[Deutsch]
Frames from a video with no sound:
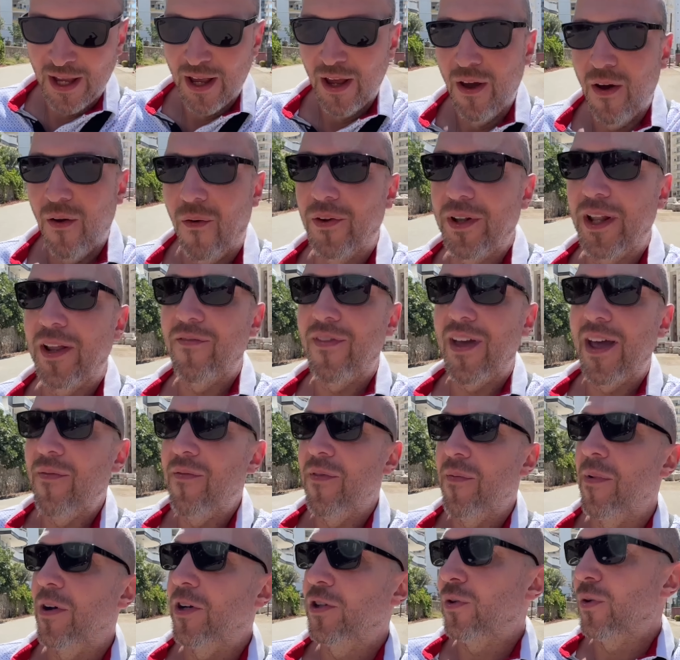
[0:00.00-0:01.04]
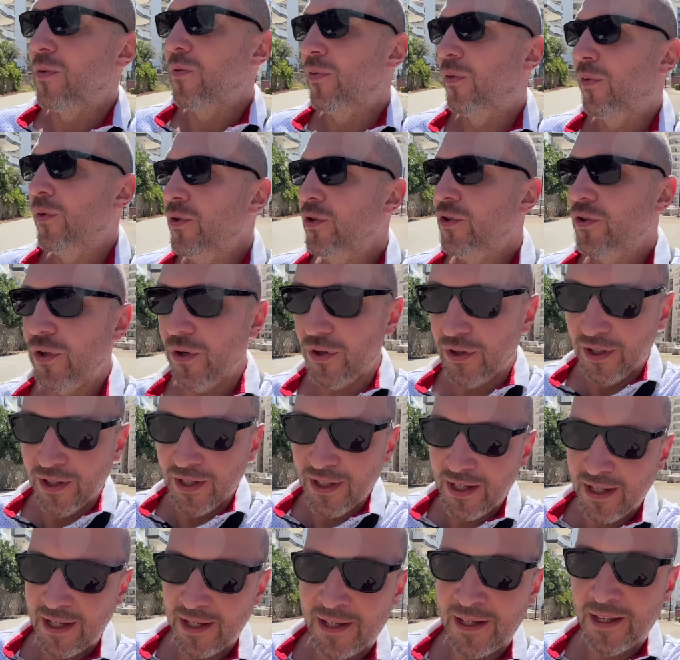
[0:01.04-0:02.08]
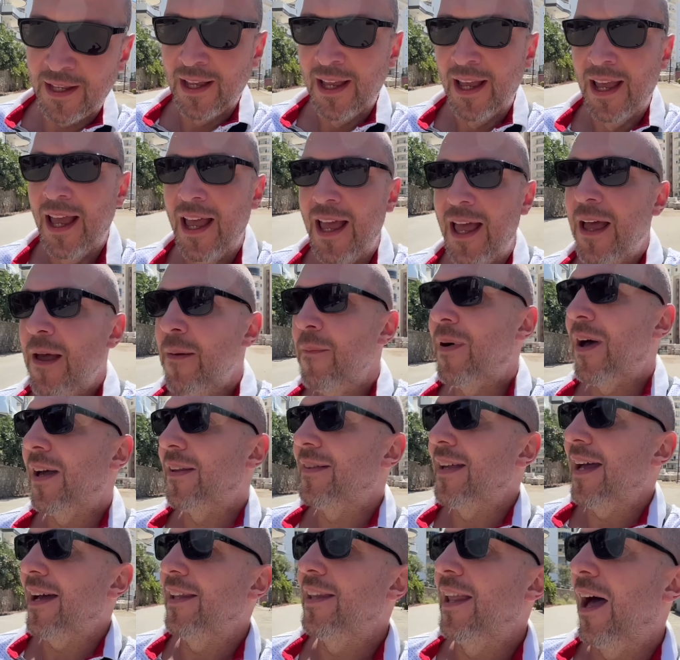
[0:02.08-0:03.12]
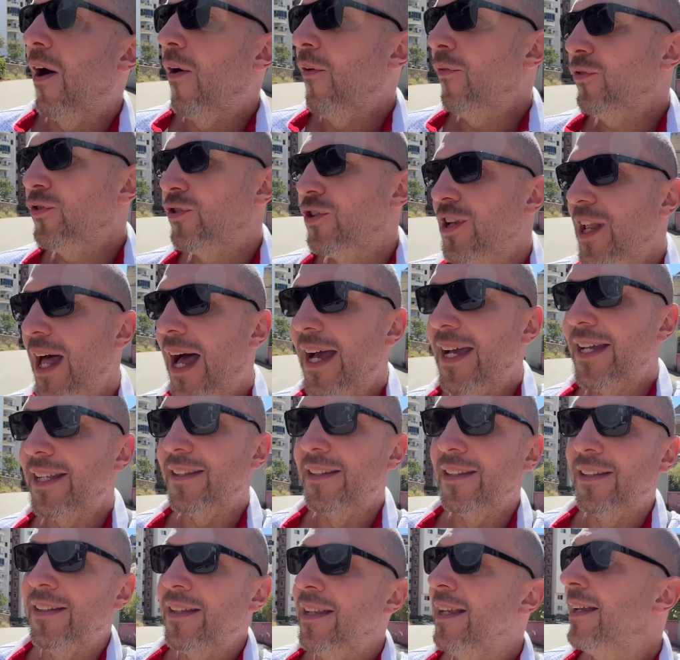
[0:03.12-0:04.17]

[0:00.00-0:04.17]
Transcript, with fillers: und dann werden wir mal schön frühstücken, ein paar Sachen aufschneiden